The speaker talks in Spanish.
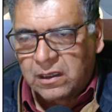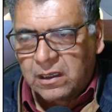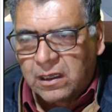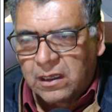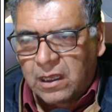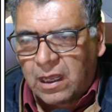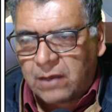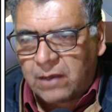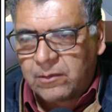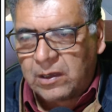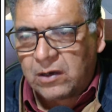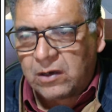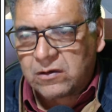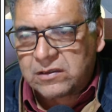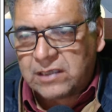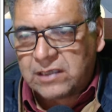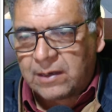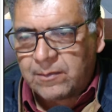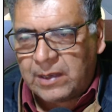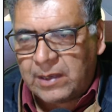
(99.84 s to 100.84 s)

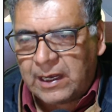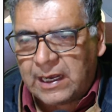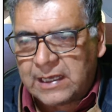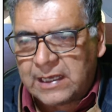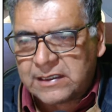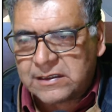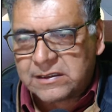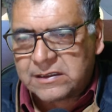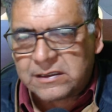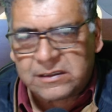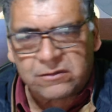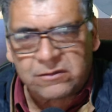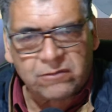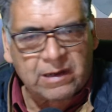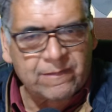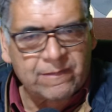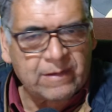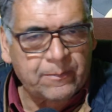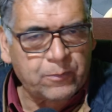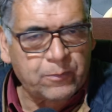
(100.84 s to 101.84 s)
Amigos y amigas,
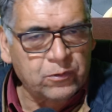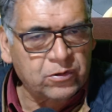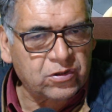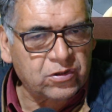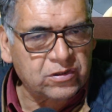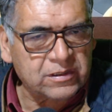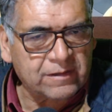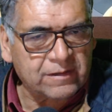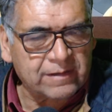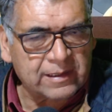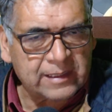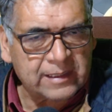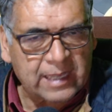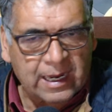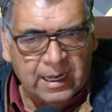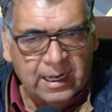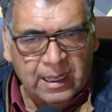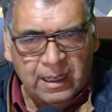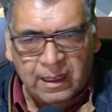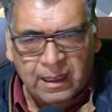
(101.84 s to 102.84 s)
9 puntos de
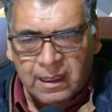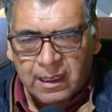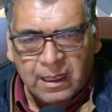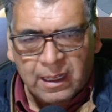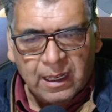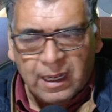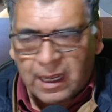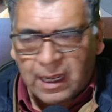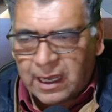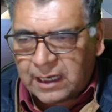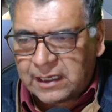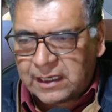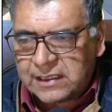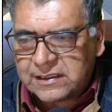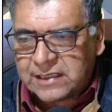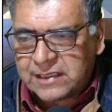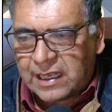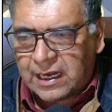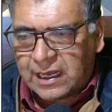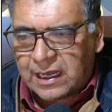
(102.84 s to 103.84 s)
ventaja. Aquí
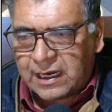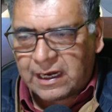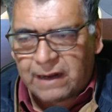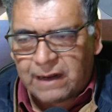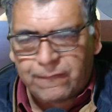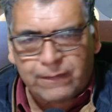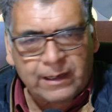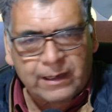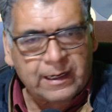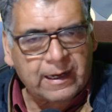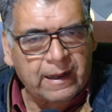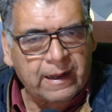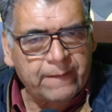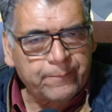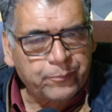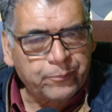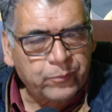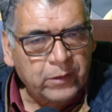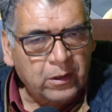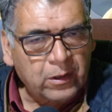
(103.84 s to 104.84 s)
está la
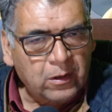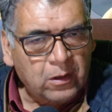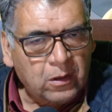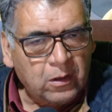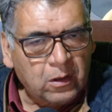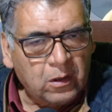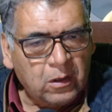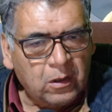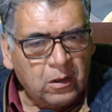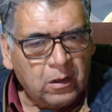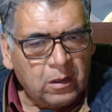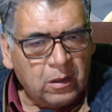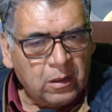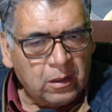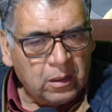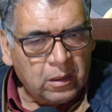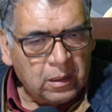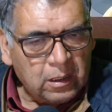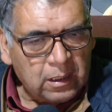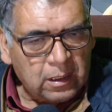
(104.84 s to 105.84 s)
gráfica.
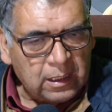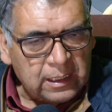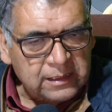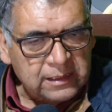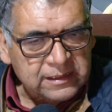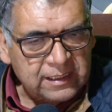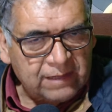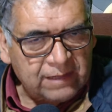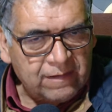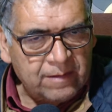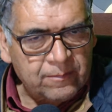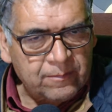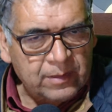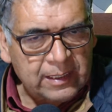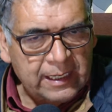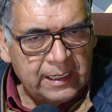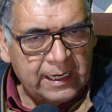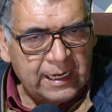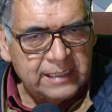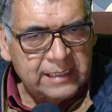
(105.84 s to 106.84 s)
Esteban
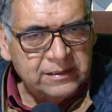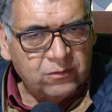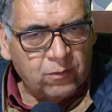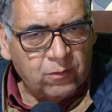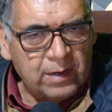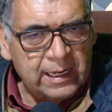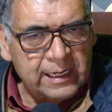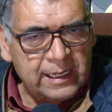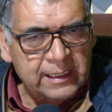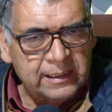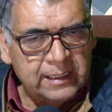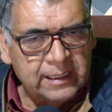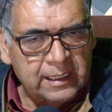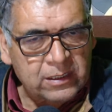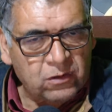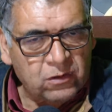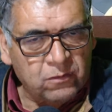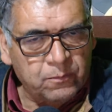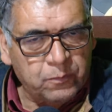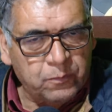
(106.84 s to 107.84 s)
Villegas,
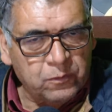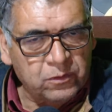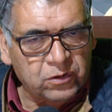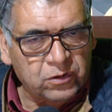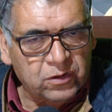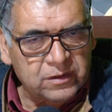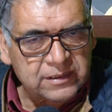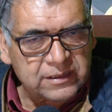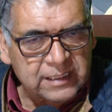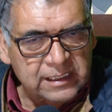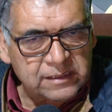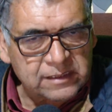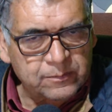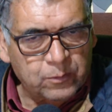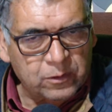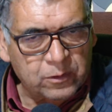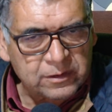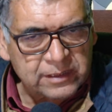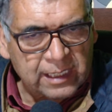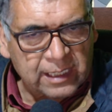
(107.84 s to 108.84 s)

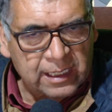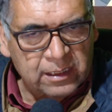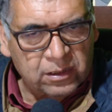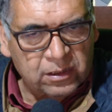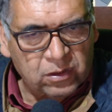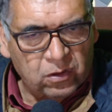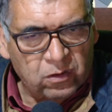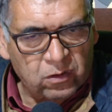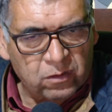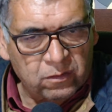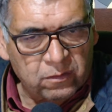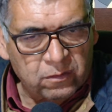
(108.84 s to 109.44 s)
41.6%.